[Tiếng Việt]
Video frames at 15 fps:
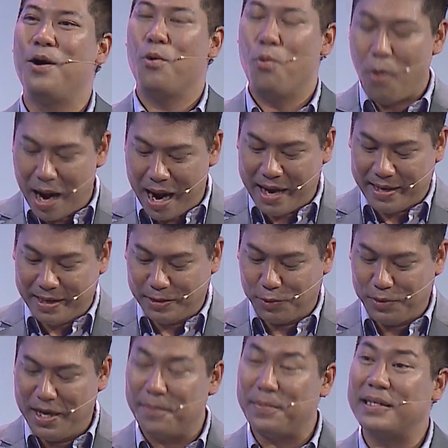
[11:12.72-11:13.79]
ngoài cái số
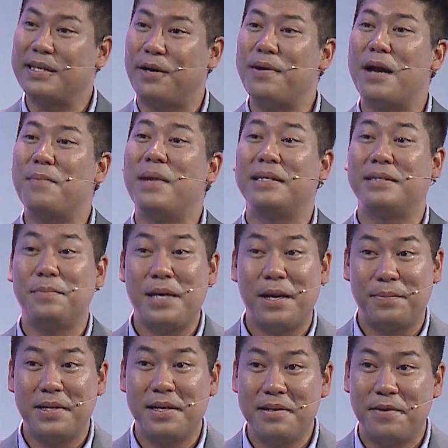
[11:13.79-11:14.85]
điểm là 6.700 điểm
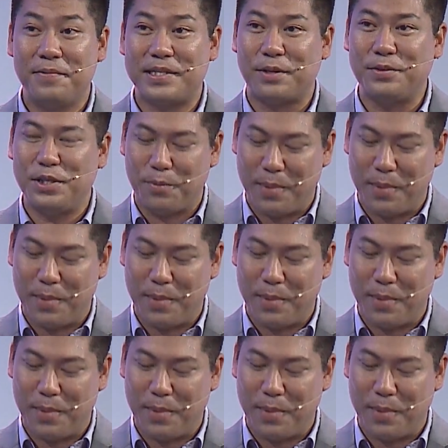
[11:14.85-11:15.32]
tương đương với 6 triệu